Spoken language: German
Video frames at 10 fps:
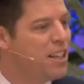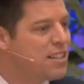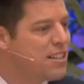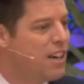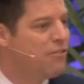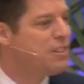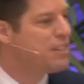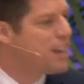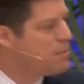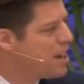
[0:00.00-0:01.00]
Das Wort
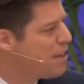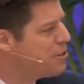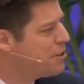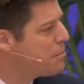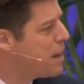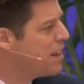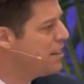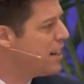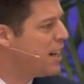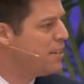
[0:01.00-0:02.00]
Geld oder Moneten
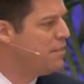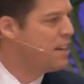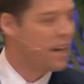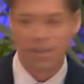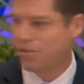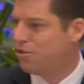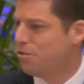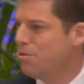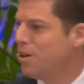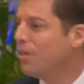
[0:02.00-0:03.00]
kommt von der heidnischen
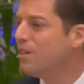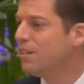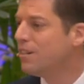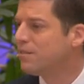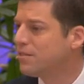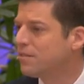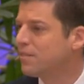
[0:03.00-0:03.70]
Göttin Juno.